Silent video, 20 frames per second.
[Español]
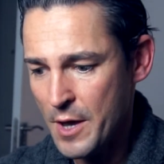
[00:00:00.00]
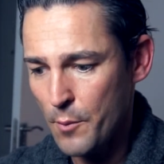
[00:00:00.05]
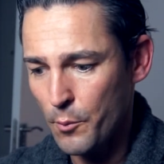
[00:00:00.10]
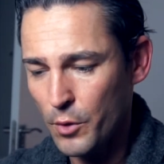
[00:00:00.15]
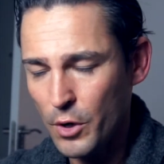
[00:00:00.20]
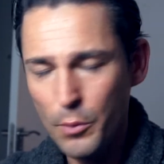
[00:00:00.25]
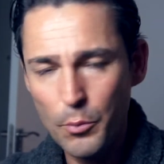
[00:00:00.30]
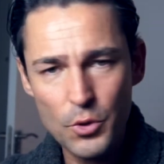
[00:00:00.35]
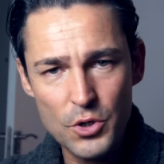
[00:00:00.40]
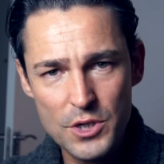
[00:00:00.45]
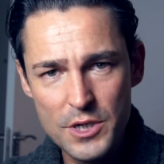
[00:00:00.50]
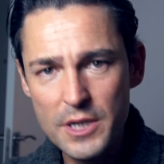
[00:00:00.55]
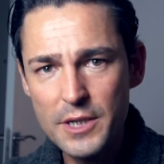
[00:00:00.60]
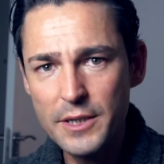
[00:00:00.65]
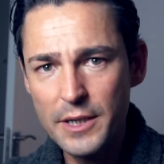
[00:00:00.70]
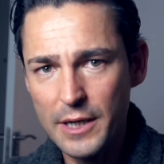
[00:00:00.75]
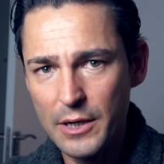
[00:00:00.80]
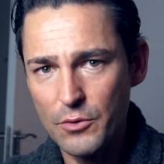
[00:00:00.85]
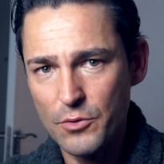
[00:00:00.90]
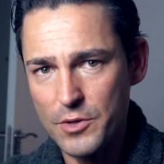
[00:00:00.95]
Bueno, pues sí
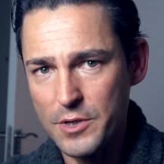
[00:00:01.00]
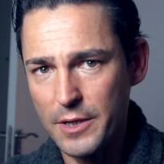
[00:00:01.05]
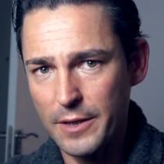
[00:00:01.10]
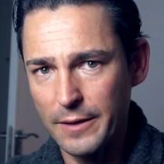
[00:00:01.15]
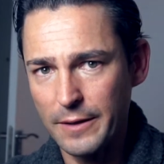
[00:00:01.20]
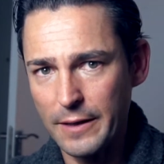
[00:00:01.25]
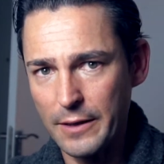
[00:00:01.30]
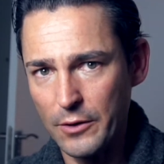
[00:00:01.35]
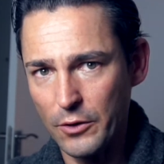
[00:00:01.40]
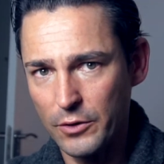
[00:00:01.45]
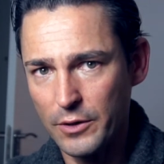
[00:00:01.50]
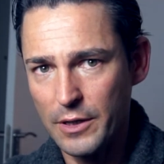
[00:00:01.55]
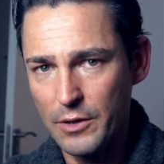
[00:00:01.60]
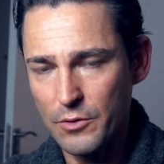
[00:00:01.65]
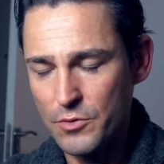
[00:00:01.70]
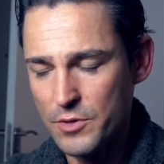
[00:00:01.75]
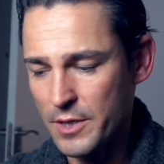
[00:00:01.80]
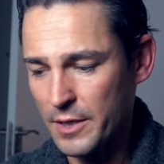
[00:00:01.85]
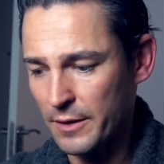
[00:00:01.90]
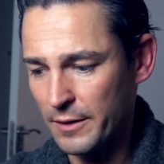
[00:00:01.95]
tiene un sentido, tiene
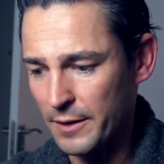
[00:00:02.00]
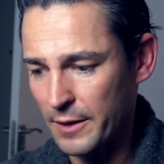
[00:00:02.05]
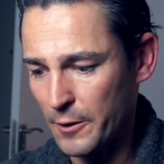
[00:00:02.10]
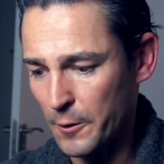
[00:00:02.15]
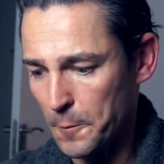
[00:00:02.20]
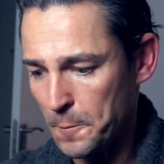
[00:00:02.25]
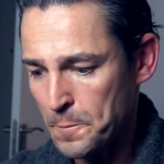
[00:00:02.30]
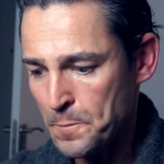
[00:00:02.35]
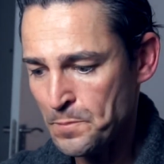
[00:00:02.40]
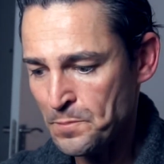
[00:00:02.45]
un sentido.